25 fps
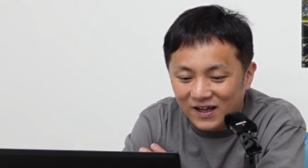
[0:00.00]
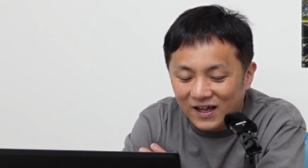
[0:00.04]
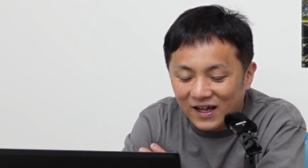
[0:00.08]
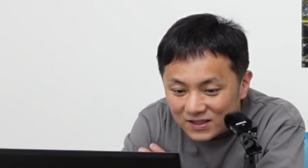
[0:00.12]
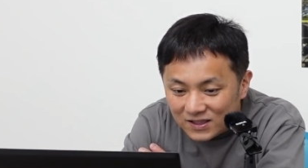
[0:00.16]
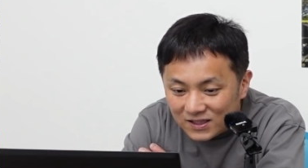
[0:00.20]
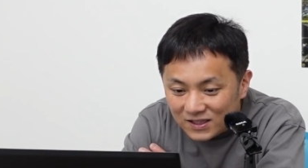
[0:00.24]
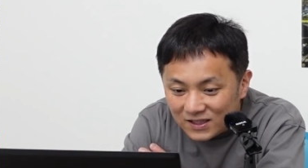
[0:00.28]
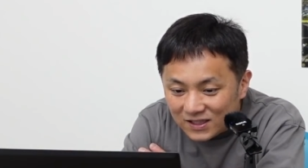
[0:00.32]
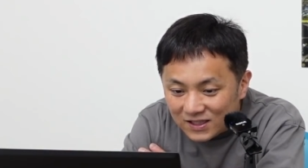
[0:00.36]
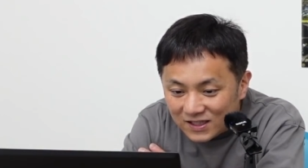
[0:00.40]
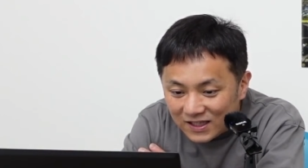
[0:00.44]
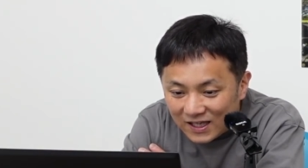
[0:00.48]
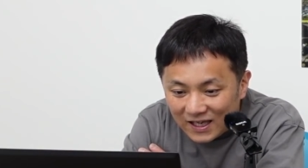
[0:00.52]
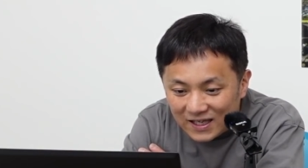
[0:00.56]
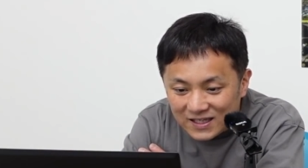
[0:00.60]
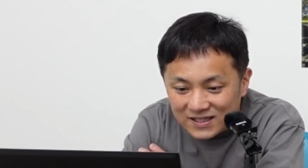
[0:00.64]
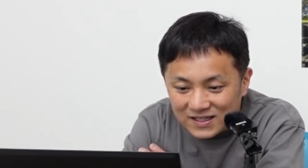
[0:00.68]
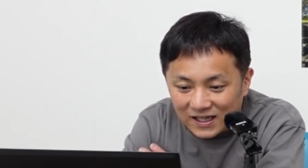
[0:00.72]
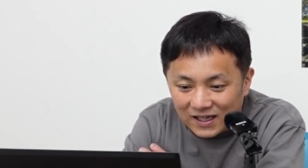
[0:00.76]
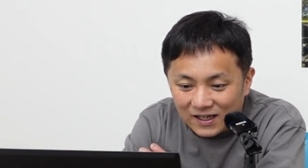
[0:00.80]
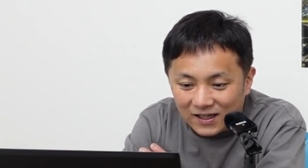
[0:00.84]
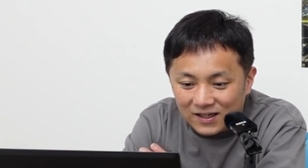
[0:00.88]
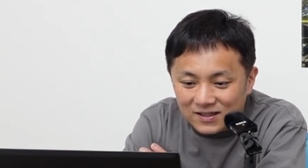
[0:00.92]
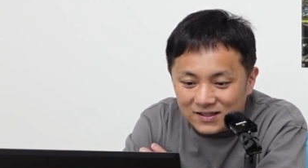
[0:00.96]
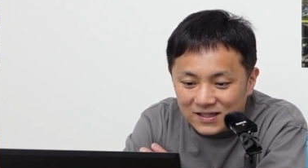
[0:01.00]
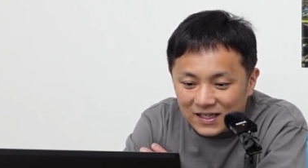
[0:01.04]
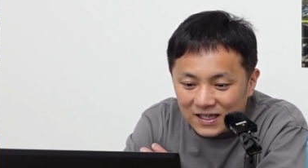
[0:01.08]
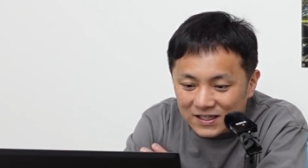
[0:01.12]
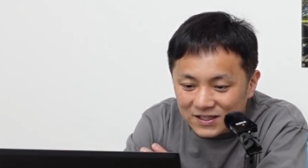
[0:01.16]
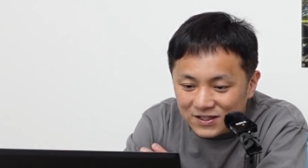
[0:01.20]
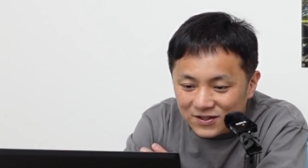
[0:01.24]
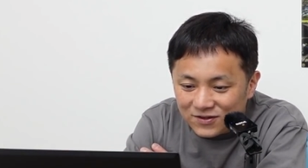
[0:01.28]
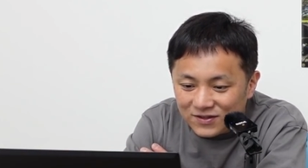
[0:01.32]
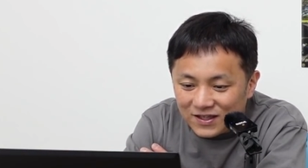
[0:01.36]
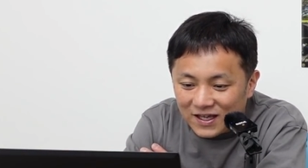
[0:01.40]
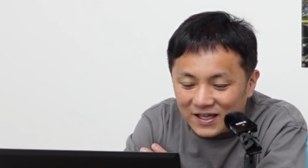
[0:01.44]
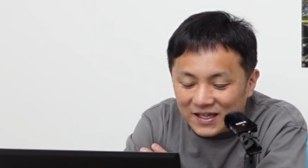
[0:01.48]
GK 3
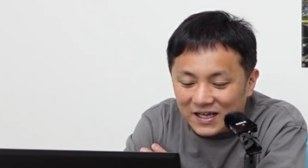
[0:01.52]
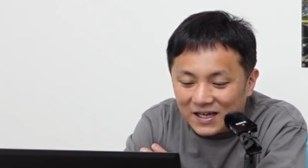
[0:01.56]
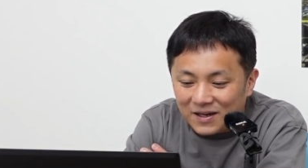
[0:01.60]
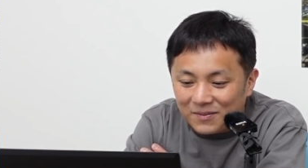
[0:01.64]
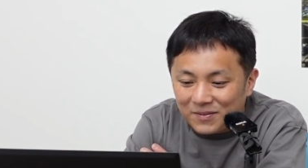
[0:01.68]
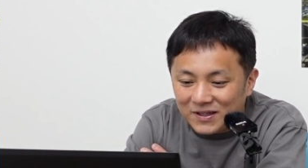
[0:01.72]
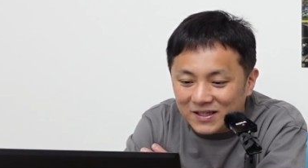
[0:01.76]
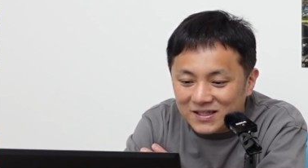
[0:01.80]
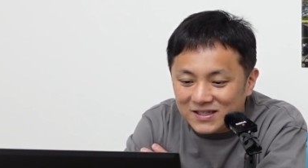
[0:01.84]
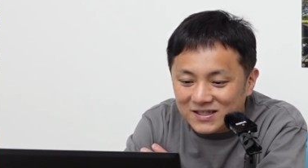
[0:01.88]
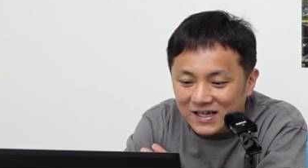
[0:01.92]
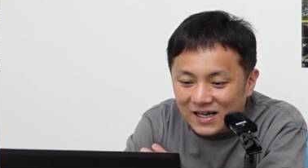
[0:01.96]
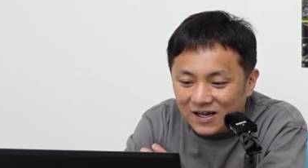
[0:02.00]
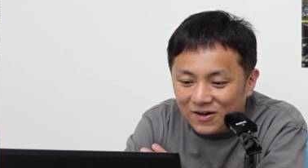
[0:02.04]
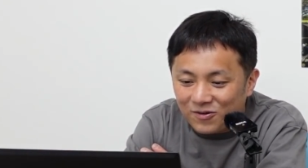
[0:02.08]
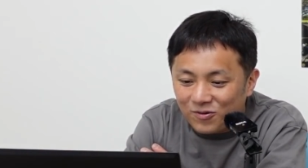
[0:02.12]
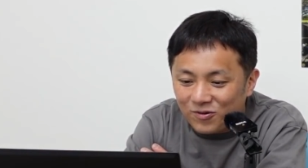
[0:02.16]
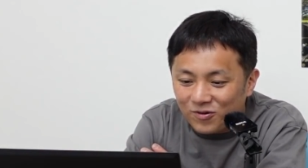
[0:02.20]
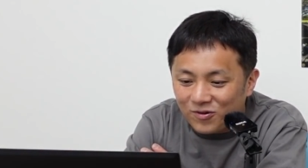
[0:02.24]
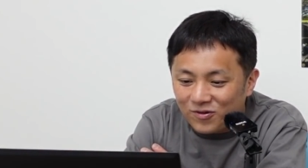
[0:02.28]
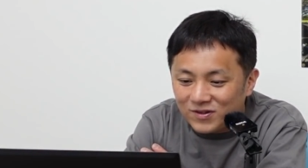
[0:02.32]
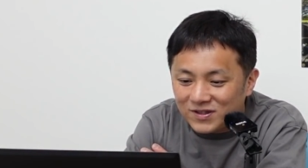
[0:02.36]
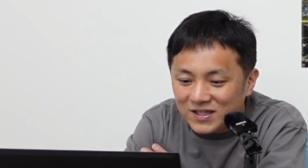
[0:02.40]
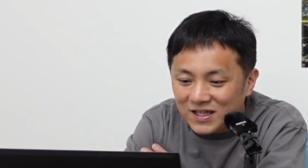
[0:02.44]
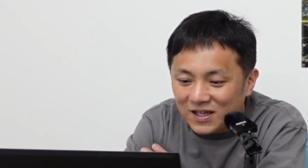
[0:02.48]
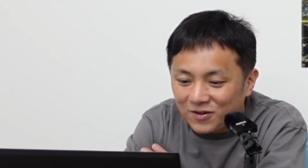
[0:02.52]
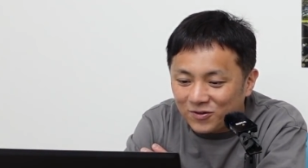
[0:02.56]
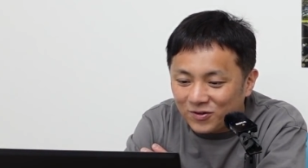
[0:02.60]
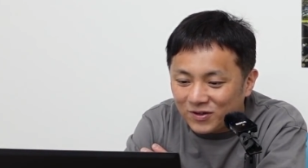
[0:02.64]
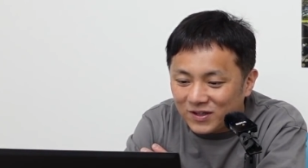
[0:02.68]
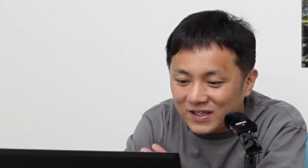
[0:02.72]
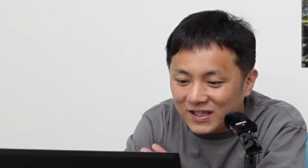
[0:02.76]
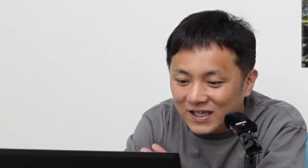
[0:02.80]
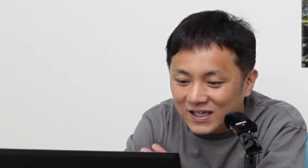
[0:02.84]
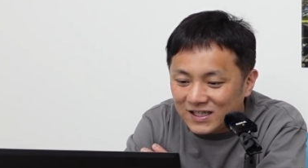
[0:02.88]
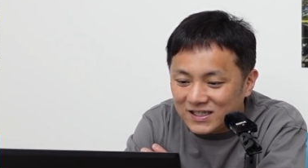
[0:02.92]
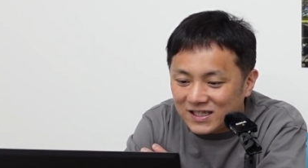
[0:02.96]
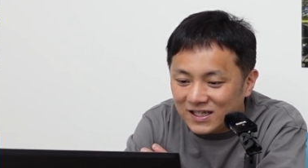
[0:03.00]
30代半ばですが、高校生の
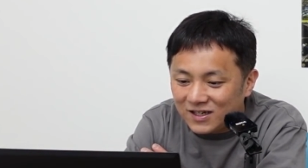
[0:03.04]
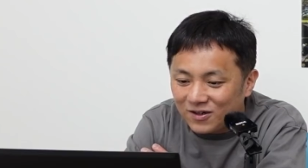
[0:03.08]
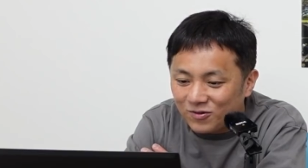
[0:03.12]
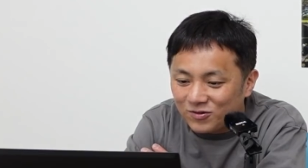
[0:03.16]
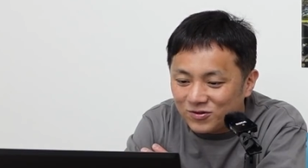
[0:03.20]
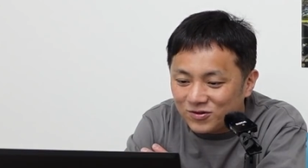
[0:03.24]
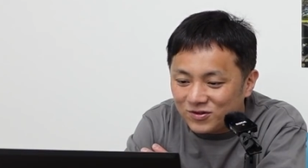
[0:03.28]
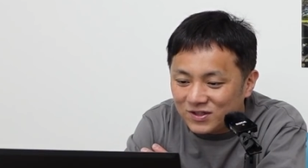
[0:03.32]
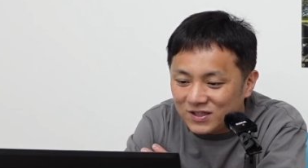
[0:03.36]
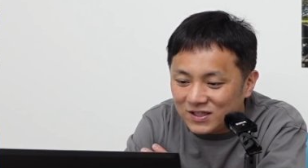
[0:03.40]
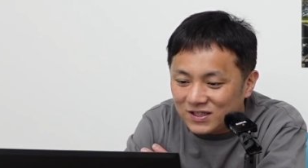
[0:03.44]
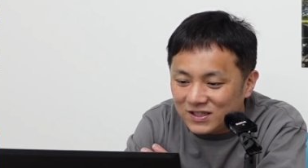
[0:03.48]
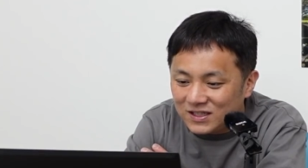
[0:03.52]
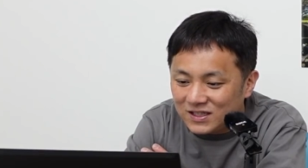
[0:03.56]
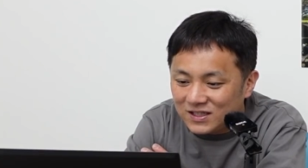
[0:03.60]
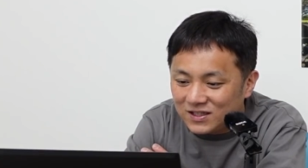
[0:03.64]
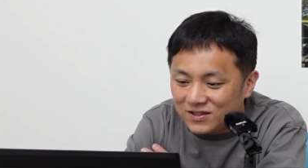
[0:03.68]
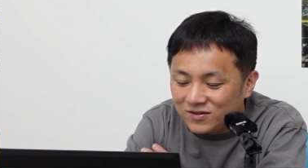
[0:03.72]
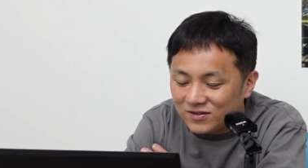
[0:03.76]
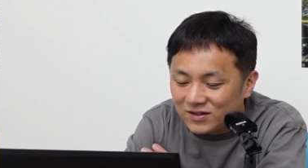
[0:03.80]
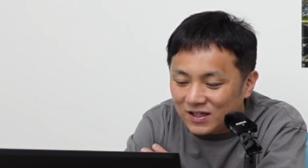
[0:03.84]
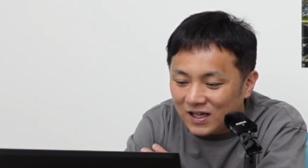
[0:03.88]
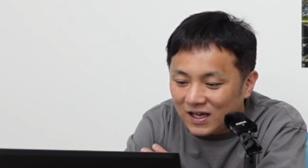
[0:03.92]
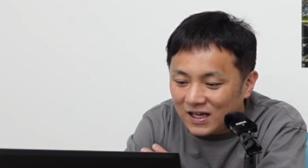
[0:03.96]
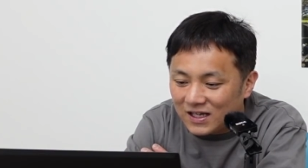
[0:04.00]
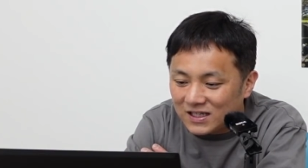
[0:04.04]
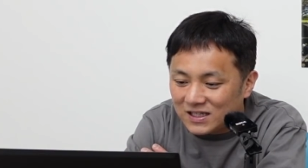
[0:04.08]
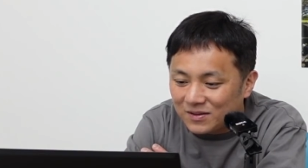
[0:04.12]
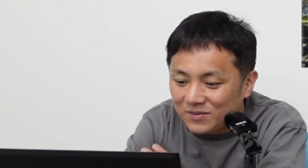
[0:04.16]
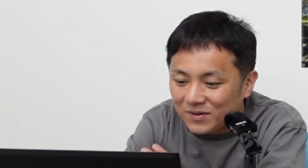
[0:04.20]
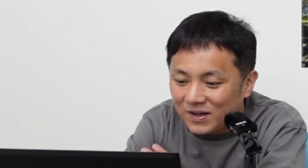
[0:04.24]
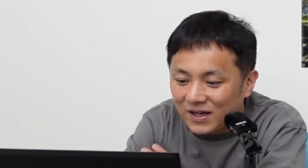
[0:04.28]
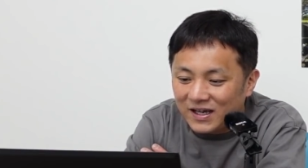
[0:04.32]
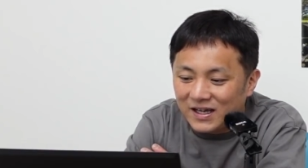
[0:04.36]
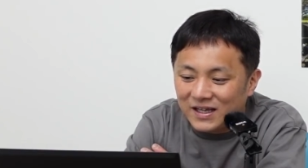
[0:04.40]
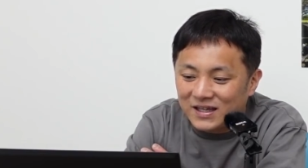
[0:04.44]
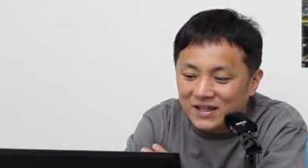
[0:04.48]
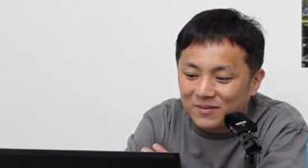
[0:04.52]
時、やんちゃな 50cc スクーターカスタム
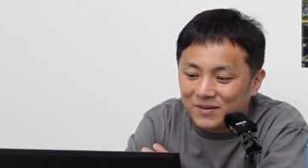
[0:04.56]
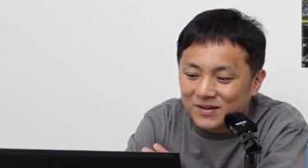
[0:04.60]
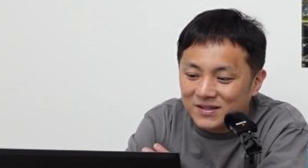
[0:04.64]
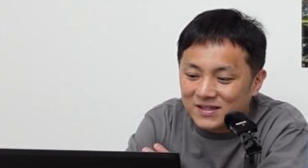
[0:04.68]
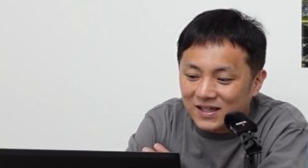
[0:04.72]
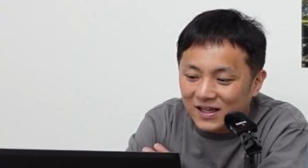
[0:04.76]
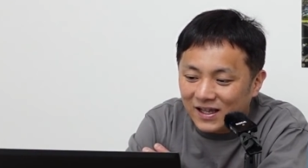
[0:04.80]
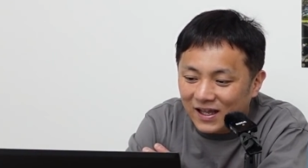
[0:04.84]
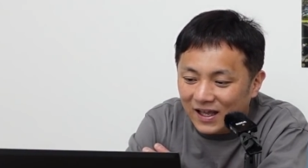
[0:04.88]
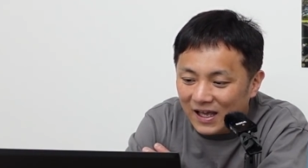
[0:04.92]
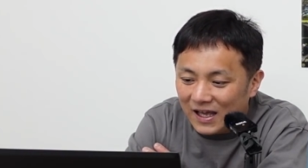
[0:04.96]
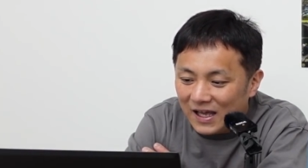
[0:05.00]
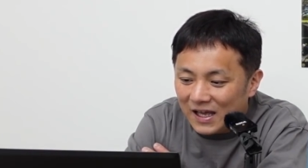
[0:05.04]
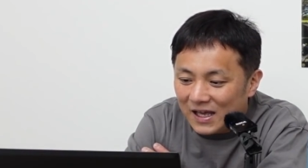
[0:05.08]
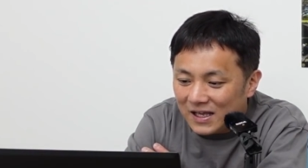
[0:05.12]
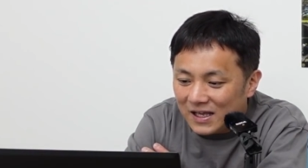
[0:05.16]
が流行ってましたね。